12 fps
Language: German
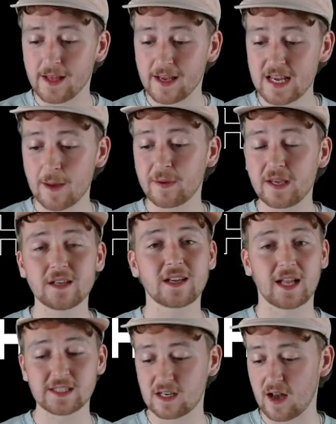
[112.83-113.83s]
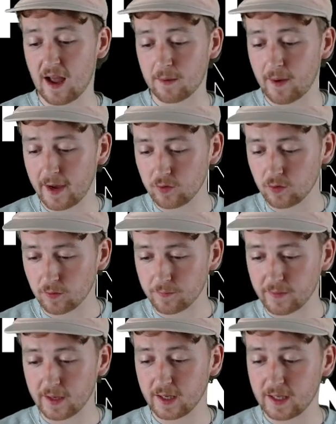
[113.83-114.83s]
Ich habe hier eine ganz klare Meinung.
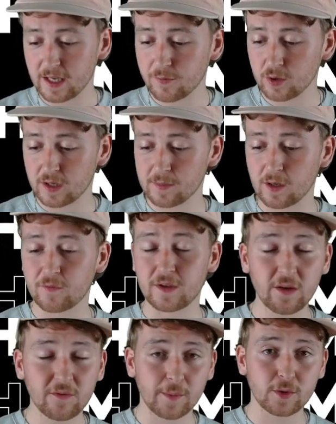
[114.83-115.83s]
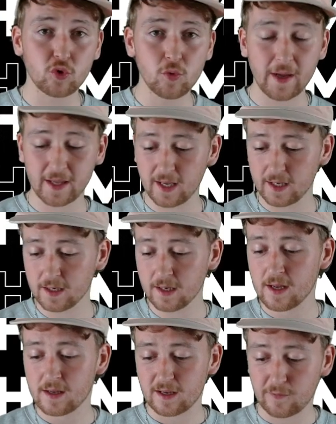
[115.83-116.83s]
Äh, ich würde nämlich auf jeden Fall mit Kubek gehen.
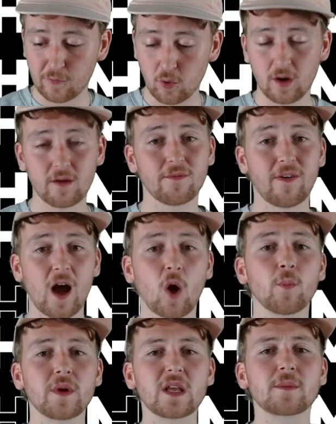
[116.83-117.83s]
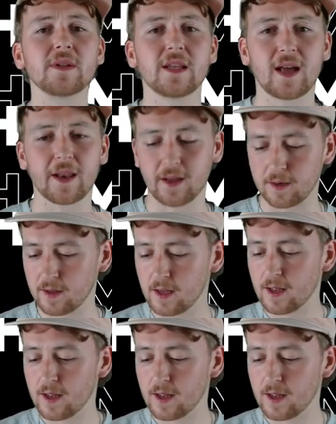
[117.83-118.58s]
Davor, warum nicht mit den anderen?